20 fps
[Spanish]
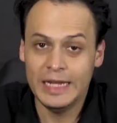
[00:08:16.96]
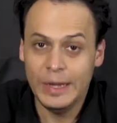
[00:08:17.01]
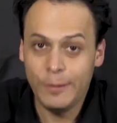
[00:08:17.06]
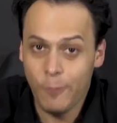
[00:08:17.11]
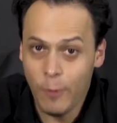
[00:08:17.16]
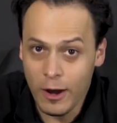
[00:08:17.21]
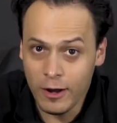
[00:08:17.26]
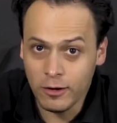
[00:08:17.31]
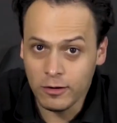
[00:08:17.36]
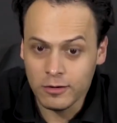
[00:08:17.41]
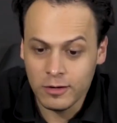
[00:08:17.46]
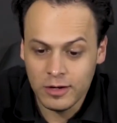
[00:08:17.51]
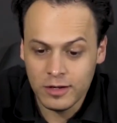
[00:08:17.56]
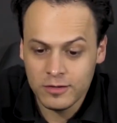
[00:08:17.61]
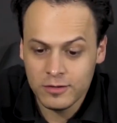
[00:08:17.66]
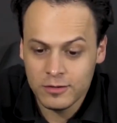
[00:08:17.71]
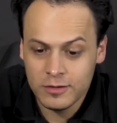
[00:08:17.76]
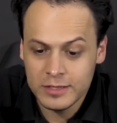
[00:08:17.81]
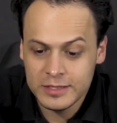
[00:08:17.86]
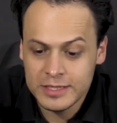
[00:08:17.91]
Y bueno,
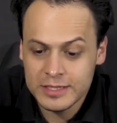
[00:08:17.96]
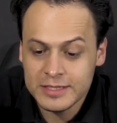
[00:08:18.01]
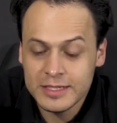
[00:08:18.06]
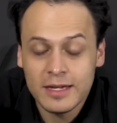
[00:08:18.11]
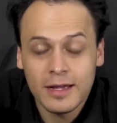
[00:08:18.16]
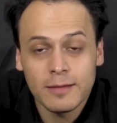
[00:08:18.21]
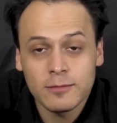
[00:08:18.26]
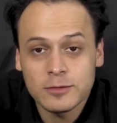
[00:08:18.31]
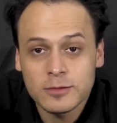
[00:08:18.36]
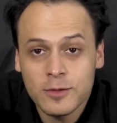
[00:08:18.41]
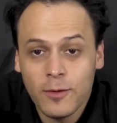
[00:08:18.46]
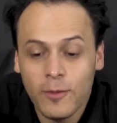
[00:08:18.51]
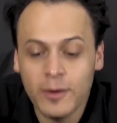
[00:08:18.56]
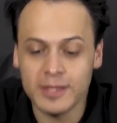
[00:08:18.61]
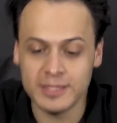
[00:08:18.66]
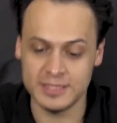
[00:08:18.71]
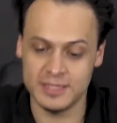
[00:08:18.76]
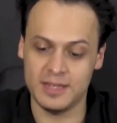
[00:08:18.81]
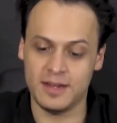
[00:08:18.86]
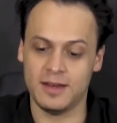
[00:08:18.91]
coleccionistas, sigamos con
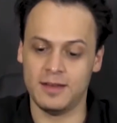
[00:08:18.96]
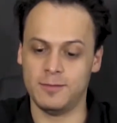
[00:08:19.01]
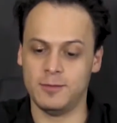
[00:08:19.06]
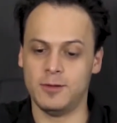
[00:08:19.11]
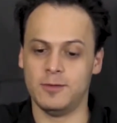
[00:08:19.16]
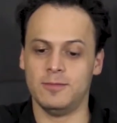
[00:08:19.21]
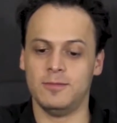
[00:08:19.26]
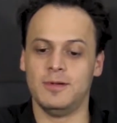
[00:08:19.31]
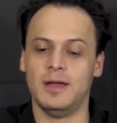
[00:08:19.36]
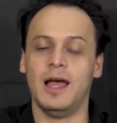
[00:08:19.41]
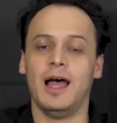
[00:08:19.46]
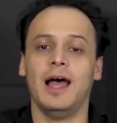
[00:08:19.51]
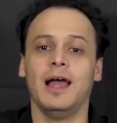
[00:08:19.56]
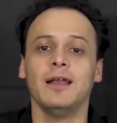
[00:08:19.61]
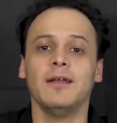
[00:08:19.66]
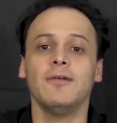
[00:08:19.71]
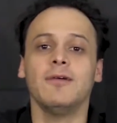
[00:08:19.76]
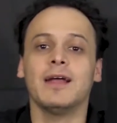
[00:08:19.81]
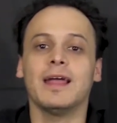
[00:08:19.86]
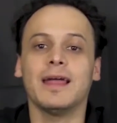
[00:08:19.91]
este review.
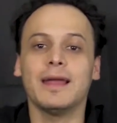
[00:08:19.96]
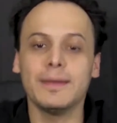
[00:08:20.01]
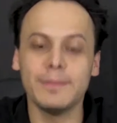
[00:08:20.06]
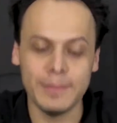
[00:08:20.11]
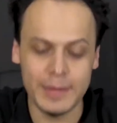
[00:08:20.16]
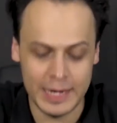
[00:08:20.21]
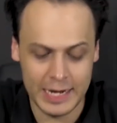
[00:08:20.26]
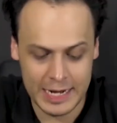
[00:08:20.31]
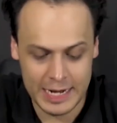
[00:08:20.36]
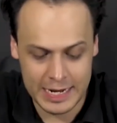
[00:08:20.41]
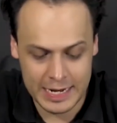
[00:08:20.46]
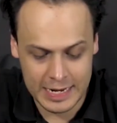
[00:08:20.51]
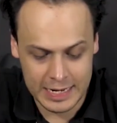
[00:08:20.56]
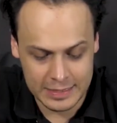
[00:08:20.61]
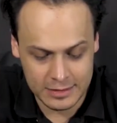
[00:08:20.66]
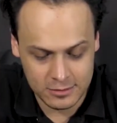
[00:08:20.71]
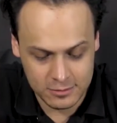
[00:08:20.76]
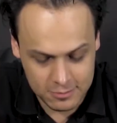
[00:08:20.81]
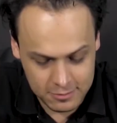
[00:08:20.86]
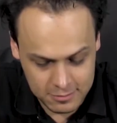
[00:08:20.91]
Algo que me
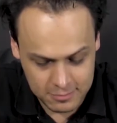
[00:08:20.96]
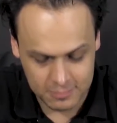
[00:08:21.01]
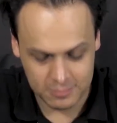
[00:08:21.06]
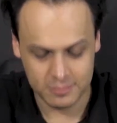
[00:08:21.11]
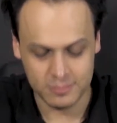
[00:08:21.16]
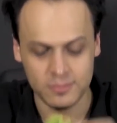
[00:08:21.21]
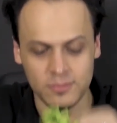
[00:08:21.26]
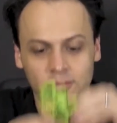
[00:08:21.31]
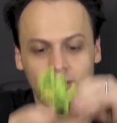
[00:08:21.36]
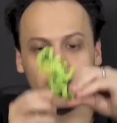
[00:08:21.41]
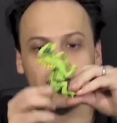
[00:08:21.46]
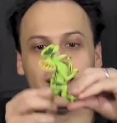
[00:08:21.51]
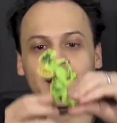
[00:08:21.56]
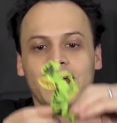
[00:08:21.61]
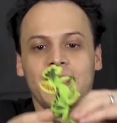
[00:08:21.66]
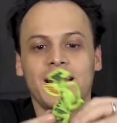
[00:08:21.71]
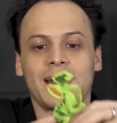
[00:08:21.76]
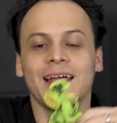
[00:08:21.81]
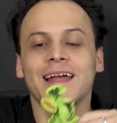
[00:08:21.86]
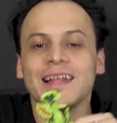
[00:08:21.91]
encantó fue
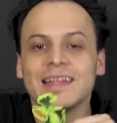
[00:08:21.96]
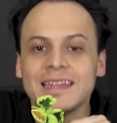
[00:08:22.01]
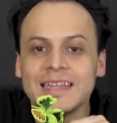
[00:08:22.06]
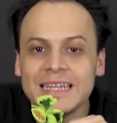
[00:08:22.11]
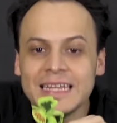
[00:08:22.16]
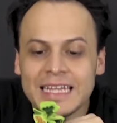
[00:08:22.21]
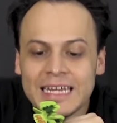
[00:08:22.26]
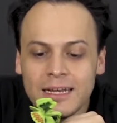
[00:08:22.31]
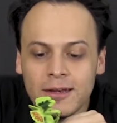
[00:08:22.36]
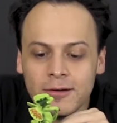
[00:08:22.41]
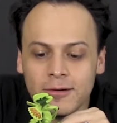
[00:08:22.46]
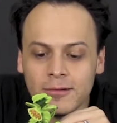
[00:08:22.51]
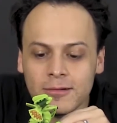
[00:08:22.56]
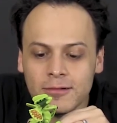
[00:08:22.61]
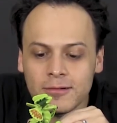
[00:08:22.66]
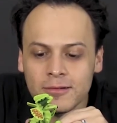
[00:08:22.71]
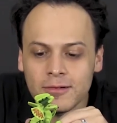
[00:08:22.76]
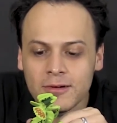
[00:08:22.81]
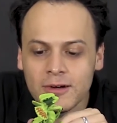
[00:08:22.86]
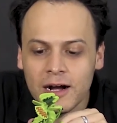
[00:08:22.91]
el dilo.
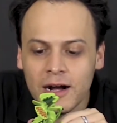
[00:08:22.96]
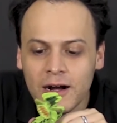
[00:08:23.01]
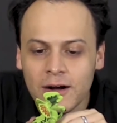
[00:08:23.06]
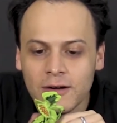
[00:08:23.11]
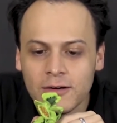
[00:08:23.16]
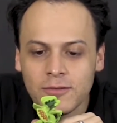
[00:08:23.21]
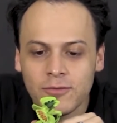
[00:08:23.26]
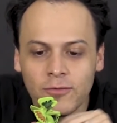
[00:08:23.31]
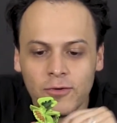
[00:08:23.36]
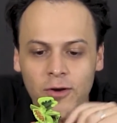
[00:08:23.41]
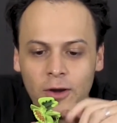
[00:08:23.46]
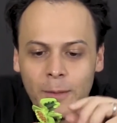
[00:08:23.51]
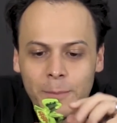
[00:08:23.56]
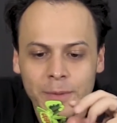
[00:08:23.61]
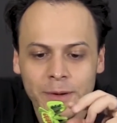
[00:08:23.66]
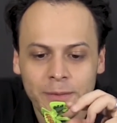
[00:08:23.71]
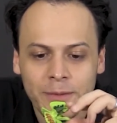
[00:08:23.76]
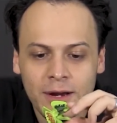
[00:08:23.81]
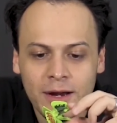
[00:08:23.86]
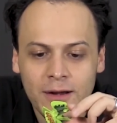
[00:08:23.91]
Fue la
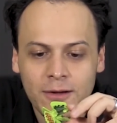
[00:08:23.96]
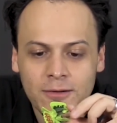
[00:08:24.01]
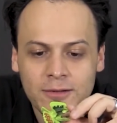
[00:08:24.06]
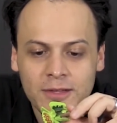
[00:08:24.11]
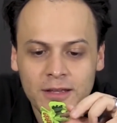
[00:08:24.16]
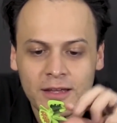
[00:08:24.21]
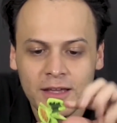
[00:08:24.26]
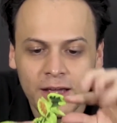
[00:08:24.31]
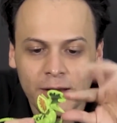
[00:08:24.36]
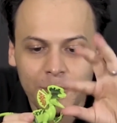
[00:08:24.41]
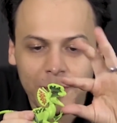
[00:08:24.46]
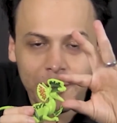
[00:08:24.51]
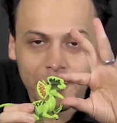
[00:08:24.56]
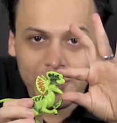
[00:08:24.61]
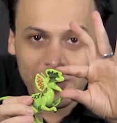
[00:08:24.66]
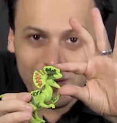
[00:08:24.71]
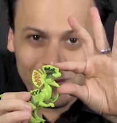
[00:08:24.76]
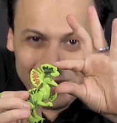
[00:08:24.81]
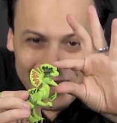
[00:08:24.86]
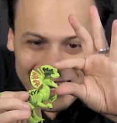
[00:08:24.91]
primera cosa que armé,
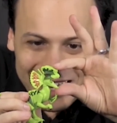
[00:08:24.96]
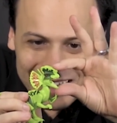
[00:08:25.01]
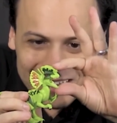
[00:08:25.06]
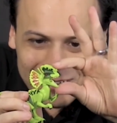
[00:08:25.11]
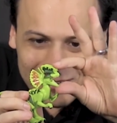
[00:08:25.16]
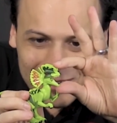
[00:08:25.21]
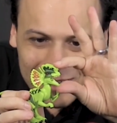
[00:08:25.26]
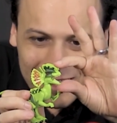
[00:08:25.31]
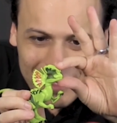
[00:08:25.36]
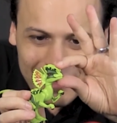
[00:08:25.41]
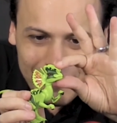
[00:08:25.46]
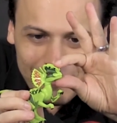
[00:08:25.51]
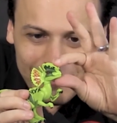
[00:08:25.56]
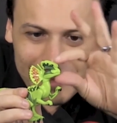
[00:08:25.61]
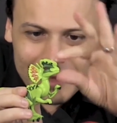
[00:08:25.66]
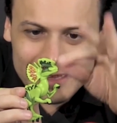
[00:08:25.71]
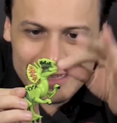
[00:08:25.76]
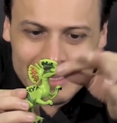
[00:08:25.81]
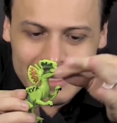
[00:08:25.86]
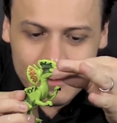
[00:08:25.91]
pero me encantó la
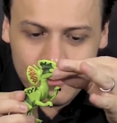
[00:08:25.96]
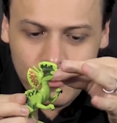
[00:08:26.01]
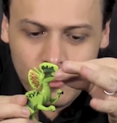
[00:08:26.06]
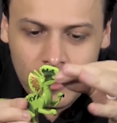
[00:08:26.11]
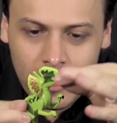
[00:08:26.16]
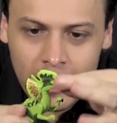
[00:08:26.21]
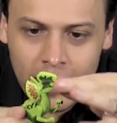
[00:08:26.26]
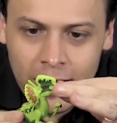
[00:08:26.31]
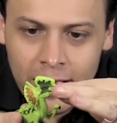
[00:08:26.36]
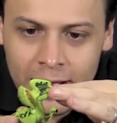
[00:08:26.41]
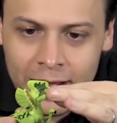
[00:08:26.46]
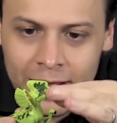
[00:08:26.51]
mandíbula.